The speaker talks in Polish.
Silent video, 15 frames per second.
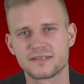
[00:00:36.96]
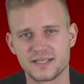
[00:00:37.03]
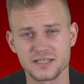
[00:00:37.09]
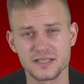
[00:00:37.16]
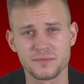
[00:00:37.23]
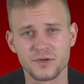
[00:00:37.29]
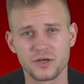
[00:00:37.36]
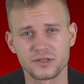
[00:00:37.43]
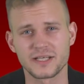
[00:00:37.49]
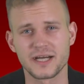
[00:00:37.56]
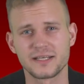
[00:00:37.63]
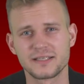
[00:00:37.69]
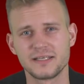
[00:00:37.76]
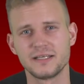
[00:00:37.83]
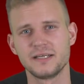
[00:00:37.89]
Zacznijmy od
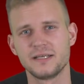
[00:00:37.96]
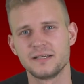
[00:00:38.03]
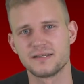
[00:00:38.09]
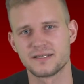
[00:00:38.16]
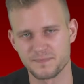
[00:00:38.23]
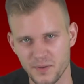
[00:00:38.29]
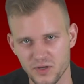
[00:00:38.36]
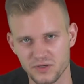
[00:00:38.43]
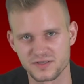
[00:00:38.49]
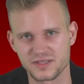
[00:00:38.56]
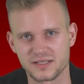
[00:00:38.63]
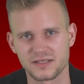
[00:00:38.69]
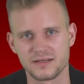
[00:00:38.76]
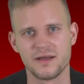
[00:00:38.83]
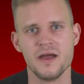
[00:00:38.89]
kartki z Polski.